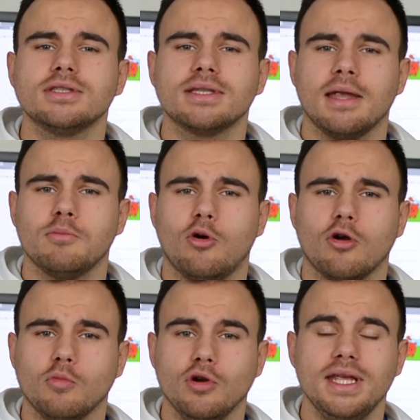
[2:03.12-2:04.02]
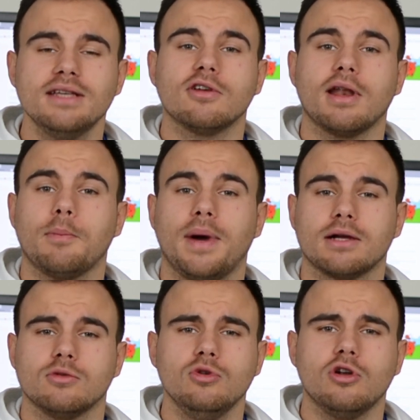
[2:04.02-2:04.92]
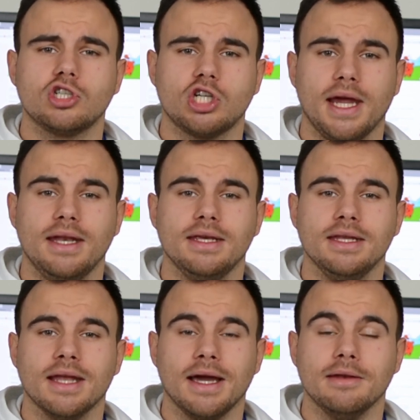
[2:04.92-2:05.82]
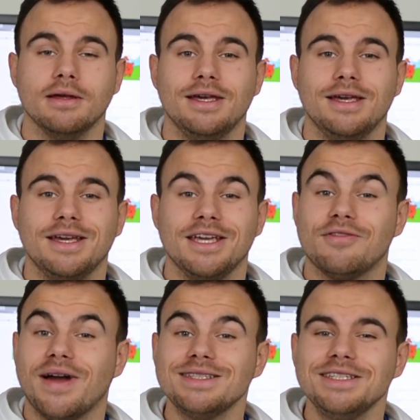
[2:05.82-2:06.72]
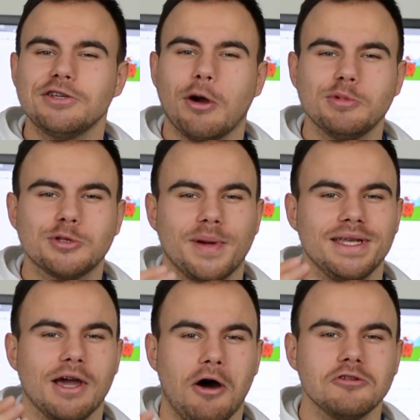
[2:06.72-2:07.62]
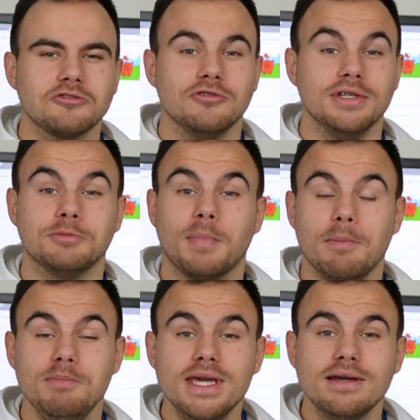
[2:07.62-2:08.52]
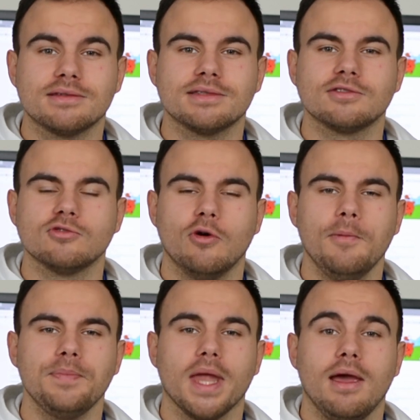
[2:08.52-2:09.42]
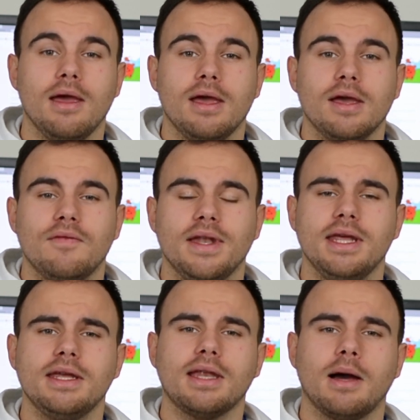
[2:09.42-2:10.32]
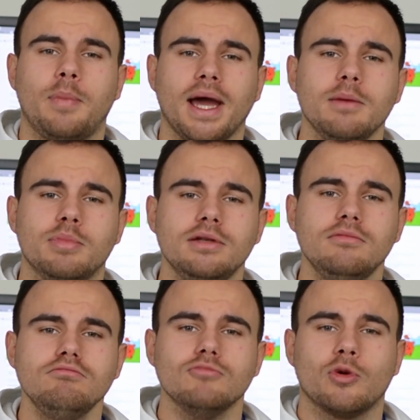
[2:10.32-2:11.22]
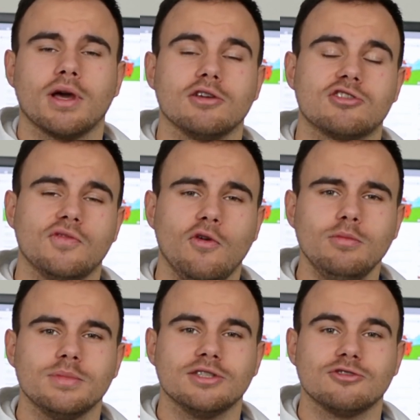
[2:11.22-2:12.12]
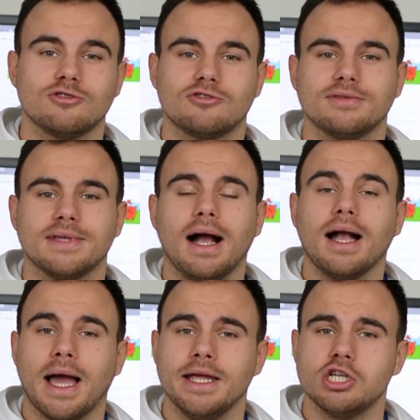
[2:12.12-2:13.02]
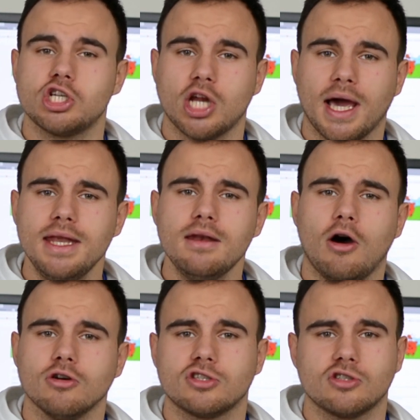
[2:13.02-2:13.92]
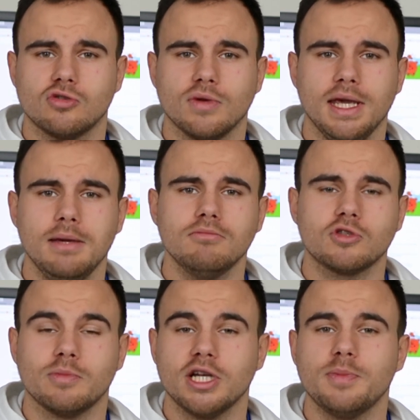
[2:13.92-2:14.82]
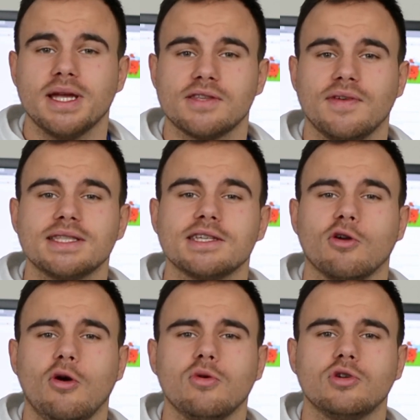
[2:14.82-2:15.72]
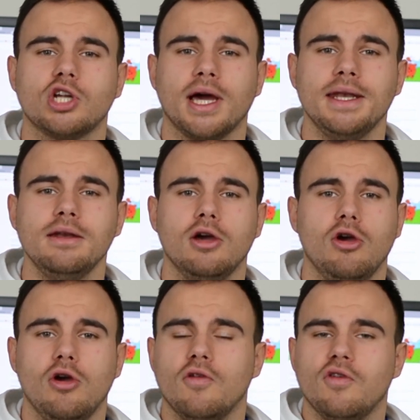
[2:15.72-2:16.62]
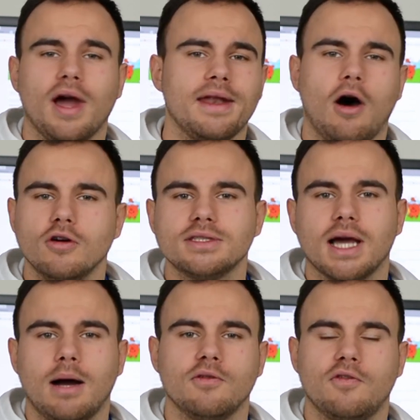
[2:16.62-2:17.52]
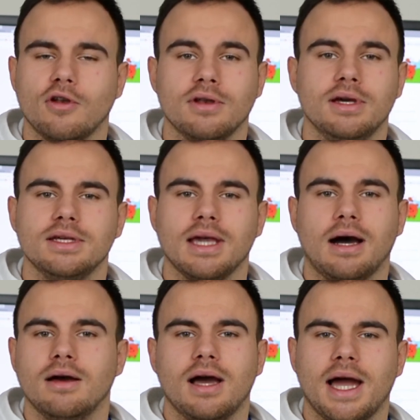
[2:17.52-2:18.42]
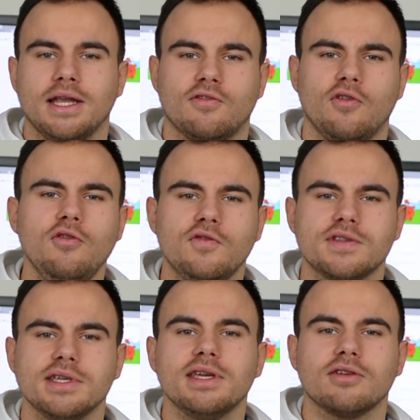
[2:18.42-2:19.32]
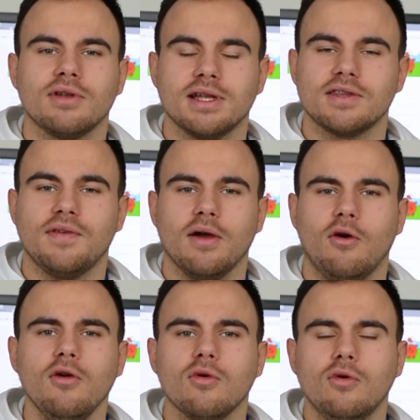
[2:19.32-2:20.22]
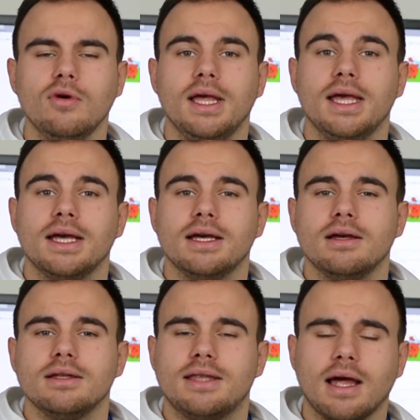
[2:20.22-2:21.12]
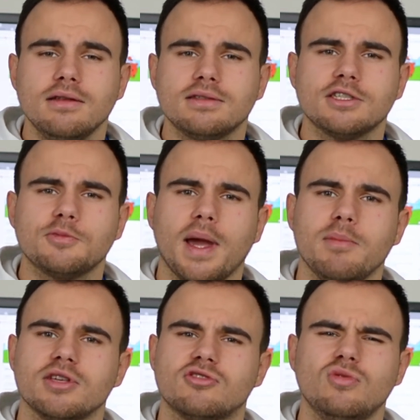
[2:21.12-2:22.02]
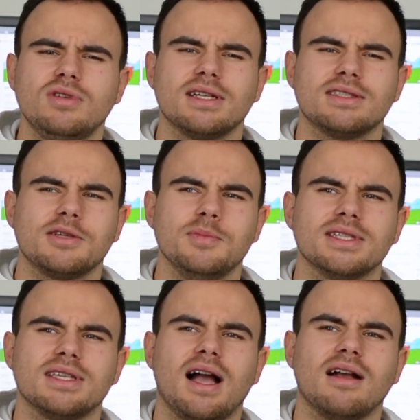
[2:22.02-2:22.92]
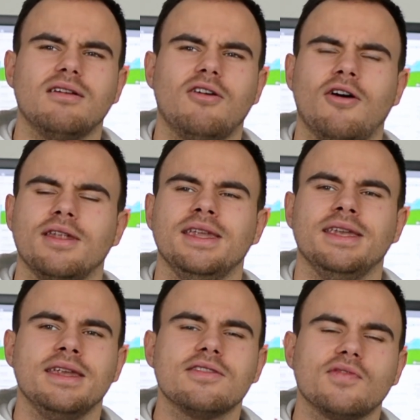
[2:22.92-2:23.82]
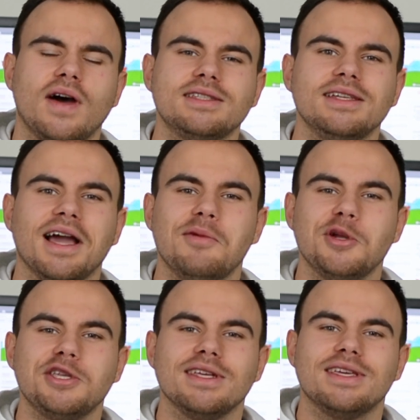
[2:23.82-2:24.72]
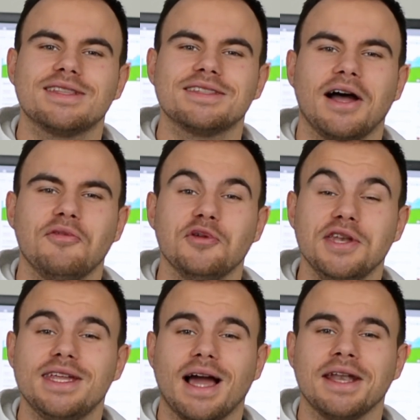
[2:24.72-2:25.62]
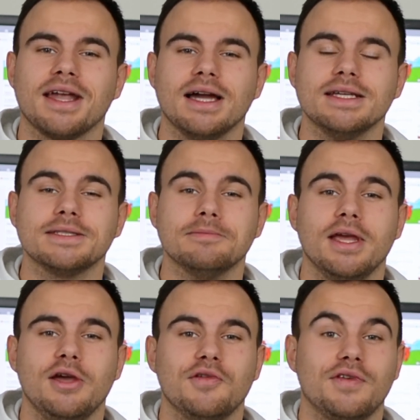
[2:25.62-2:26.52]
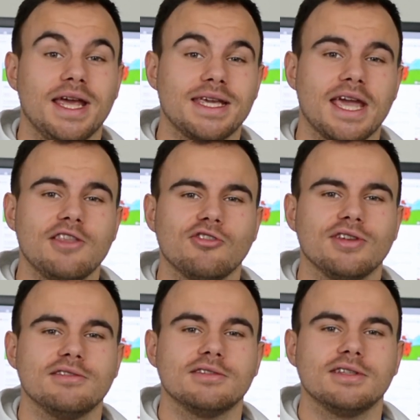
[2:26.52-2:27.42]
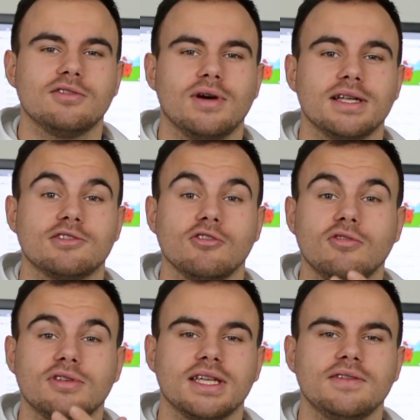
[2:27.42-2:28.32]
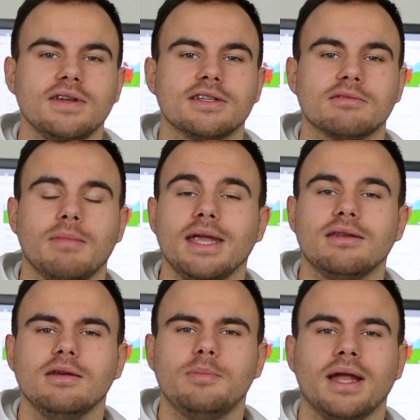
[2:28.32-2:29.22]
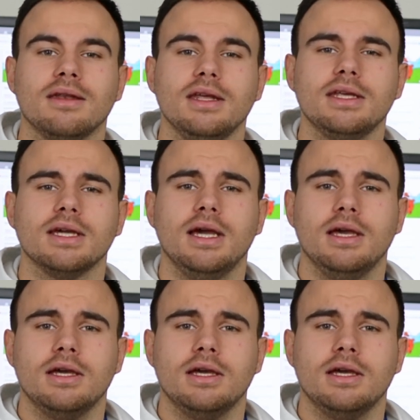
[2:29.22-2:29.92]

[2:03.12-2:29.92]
aus deinem Portemonnaie, sondern pack nur noch Scheine hinein. Ich weiß nicht, ob es bei dir auch so ist. Bei mir ist es so, wenn ich dabei bin oder gezwungen bin sozusagen einen Schein auszugeben, zum Beispiel einen 20-Euro-Schein für eine Ausgabe von ja 1,50 oder 2 Euro, dann ist es bei mir so, dass ich mir sage, oh nee, den 20er möchte ich jetzt dafür nicht anreißen. Vielleicht kennst du diese Situation und deswegen ist mein Tipp an dich,